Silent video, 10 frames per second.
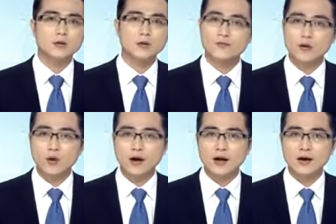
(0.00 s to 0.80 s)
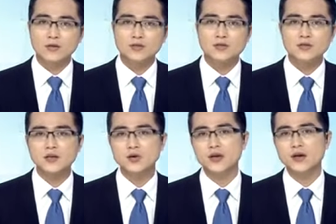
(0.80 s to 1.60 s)
Tin vào quảng cáo nhưng
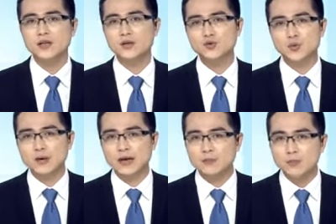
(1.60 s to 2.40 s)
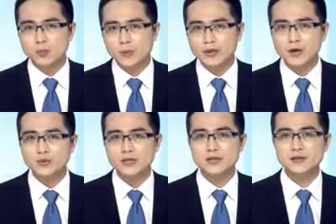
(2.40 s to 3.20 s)
nhiều khi người tiêu dùng lại mù mịt
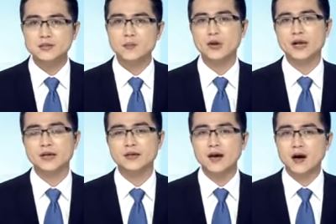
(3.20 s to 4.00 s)
thông tin trong bối cảnh